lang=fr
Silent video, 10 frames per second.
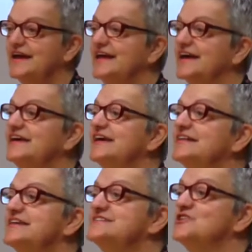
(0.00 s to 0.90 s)
Les
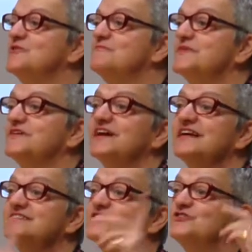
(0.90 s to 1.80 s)
rires des hommes
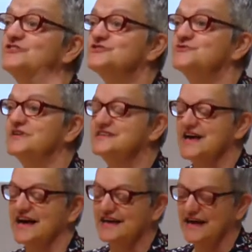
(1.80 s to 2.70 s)
résonnent sous
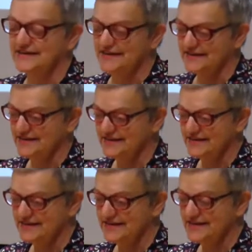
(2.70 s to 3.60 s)
les arcades.
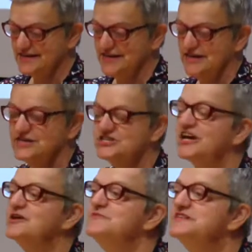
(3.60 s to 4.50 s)

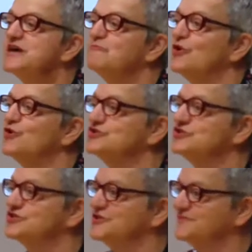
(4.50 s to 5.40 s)
Jérémie
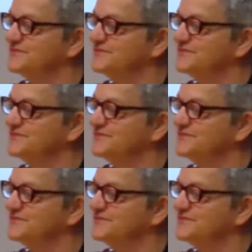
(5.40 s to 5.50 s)
s'approche.